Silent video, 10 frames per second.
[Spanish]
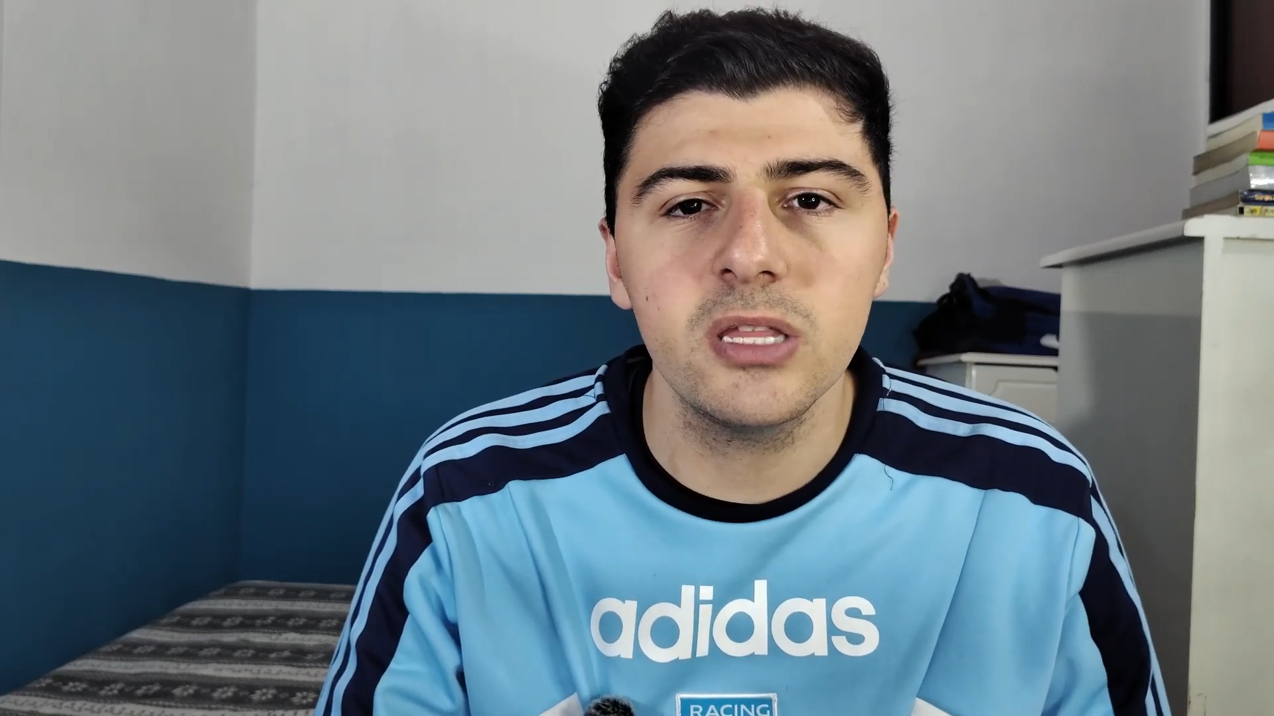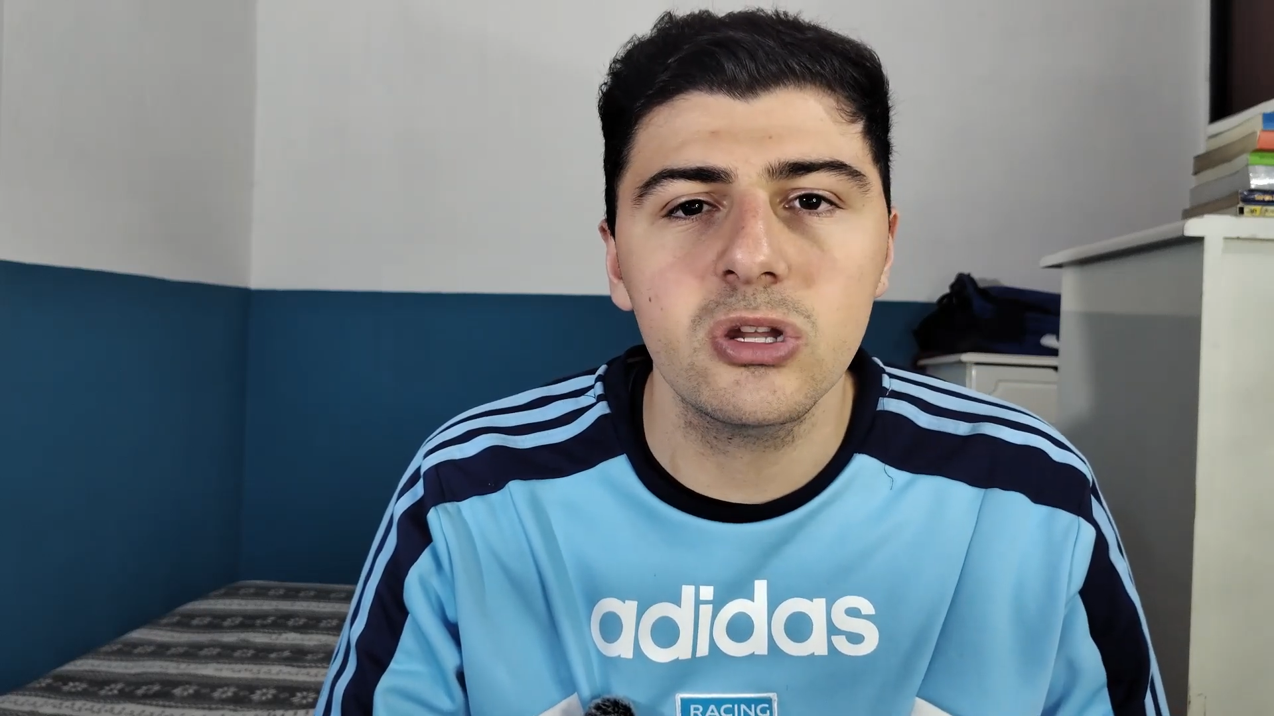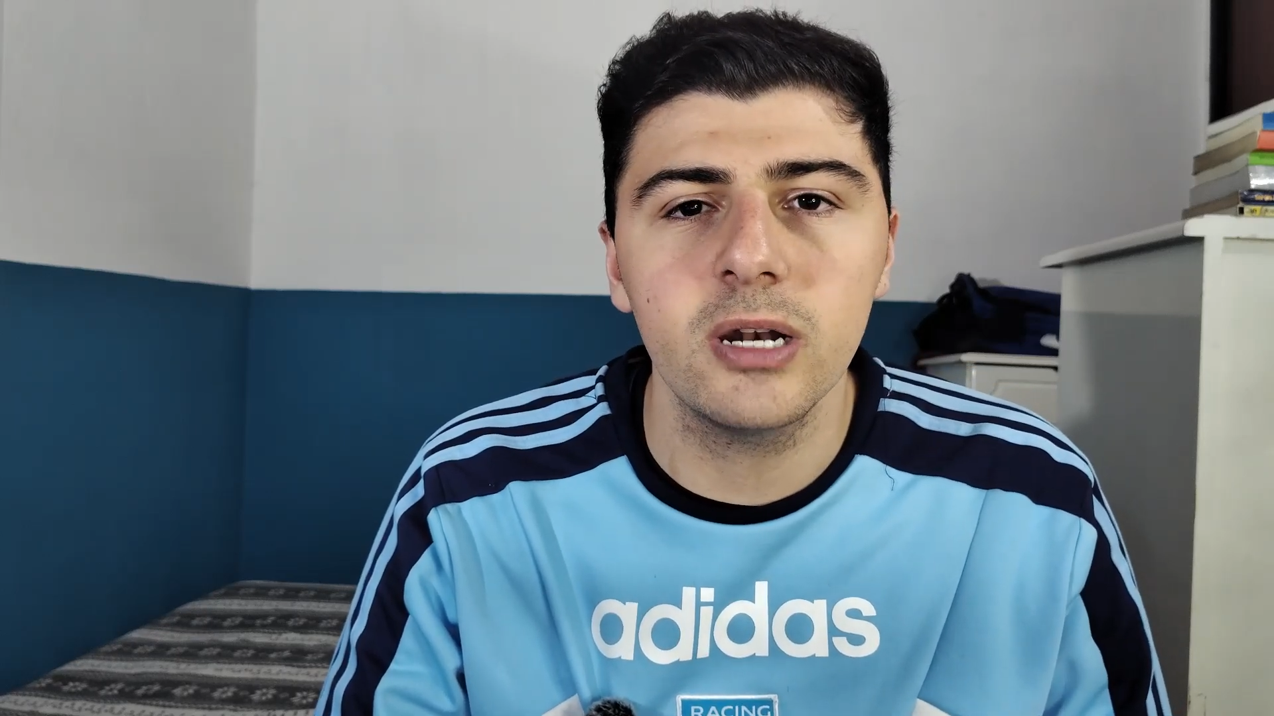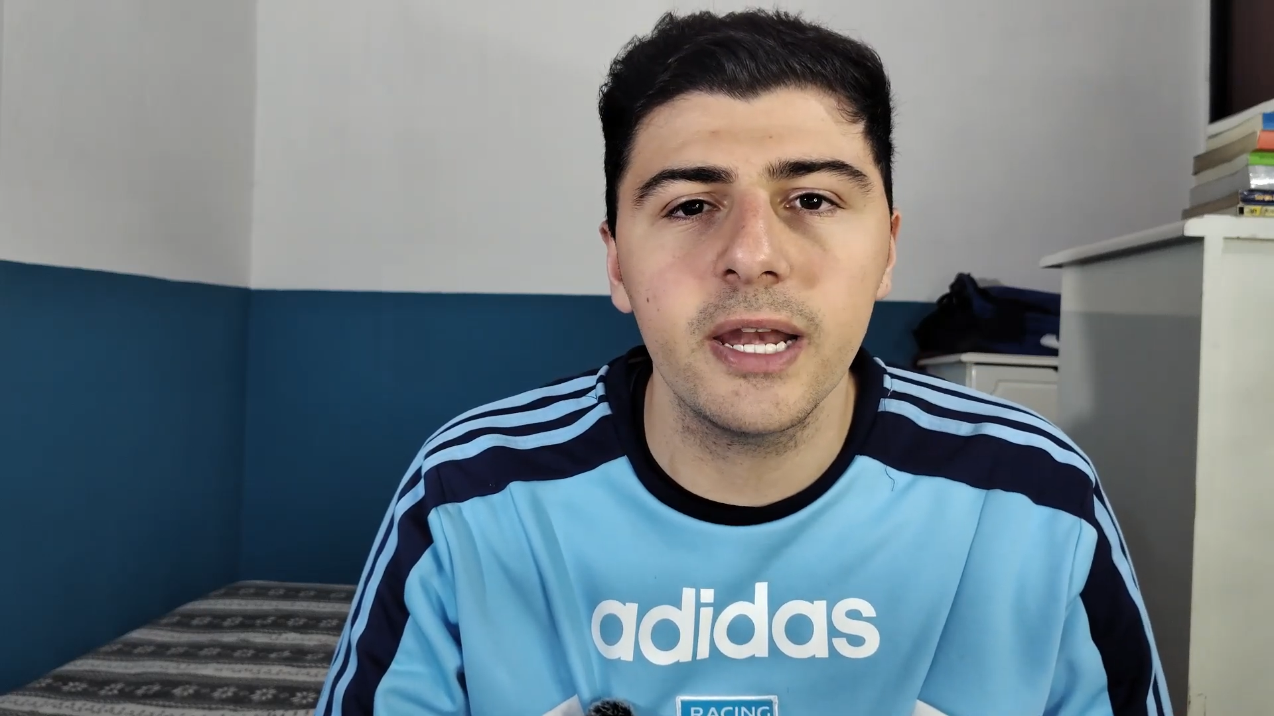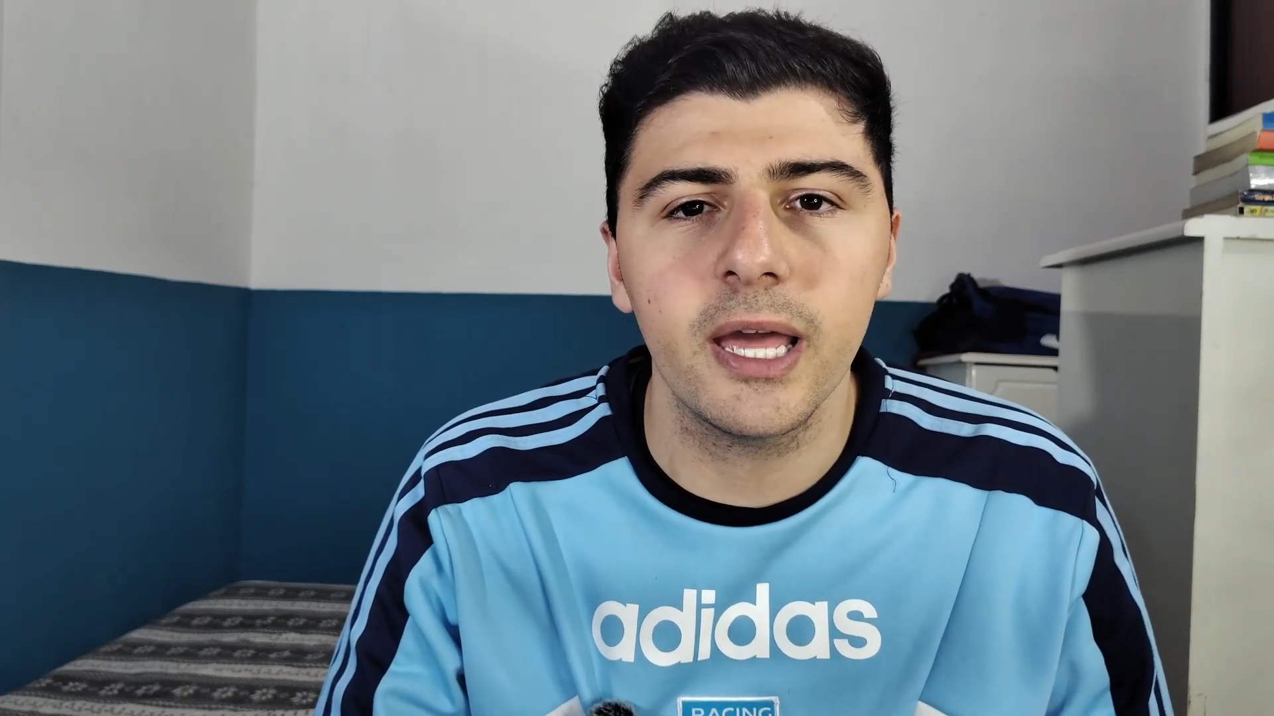
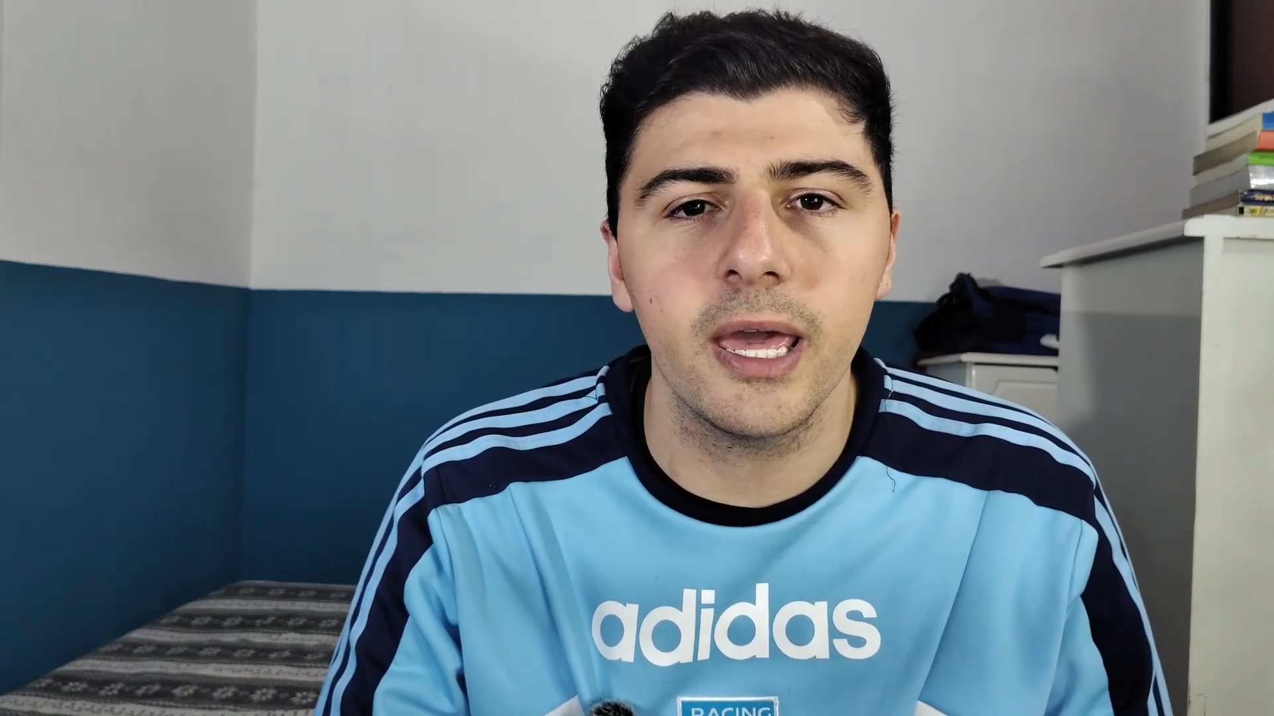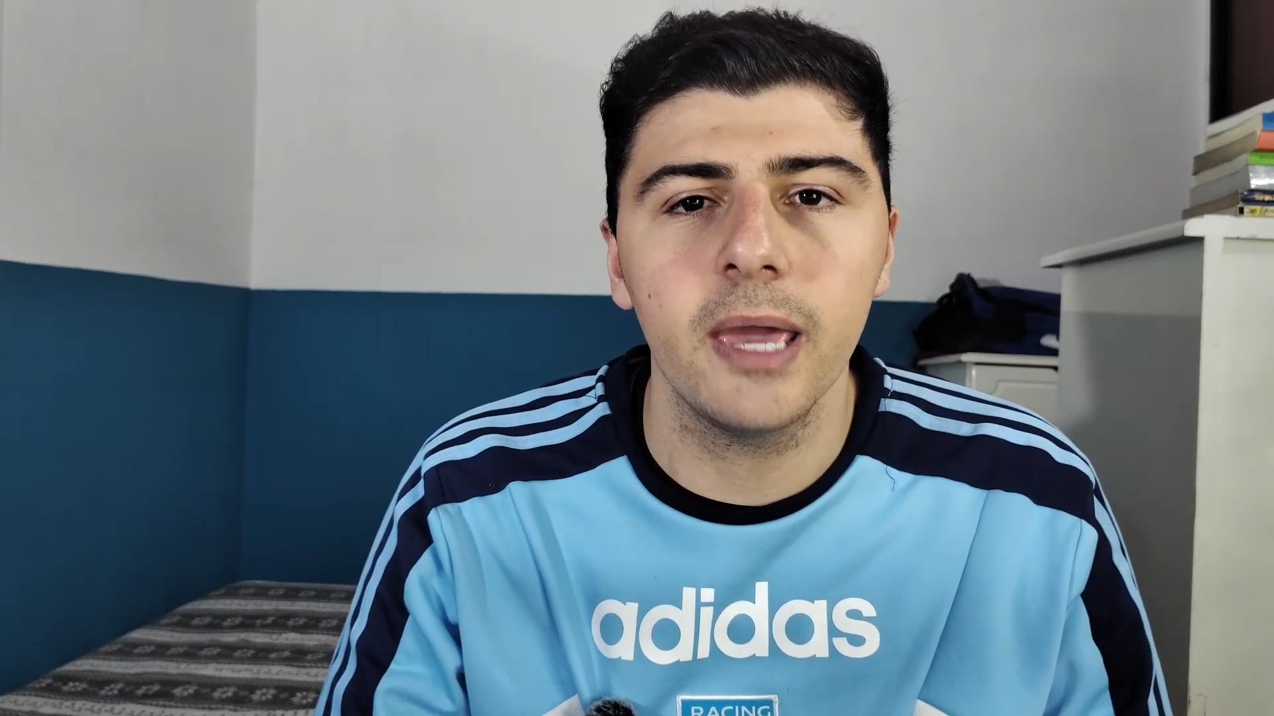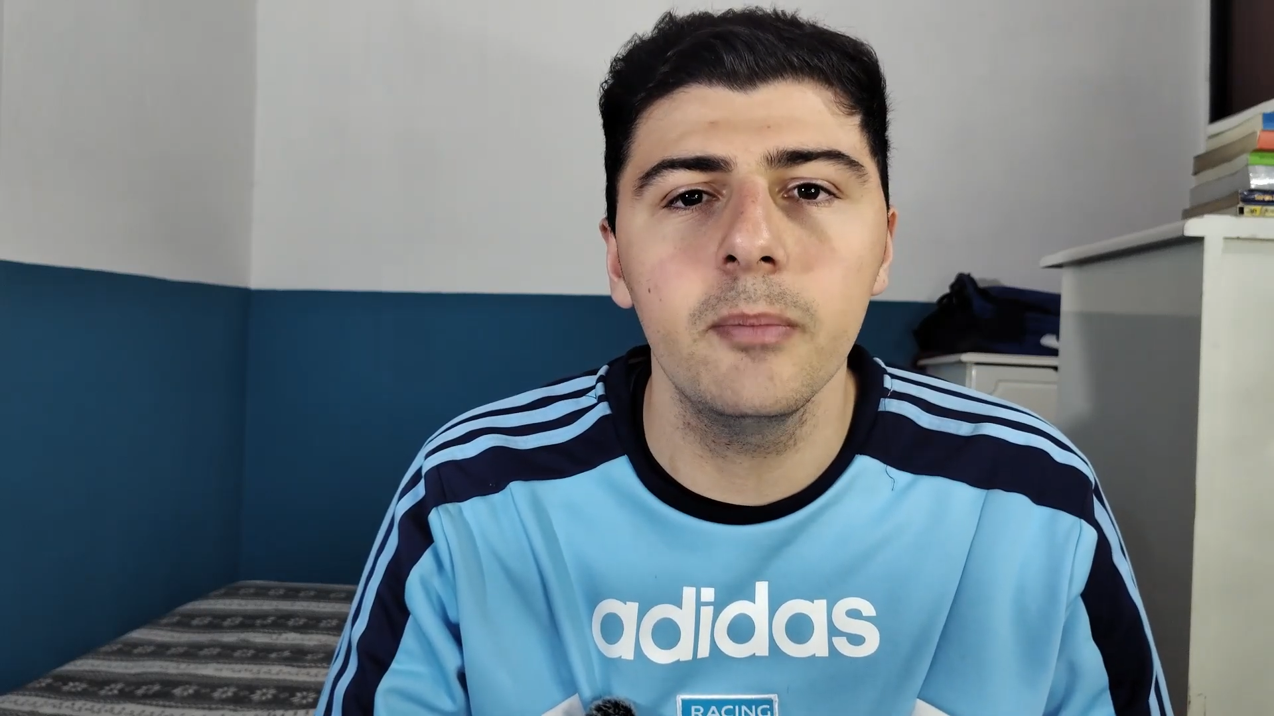dentro del área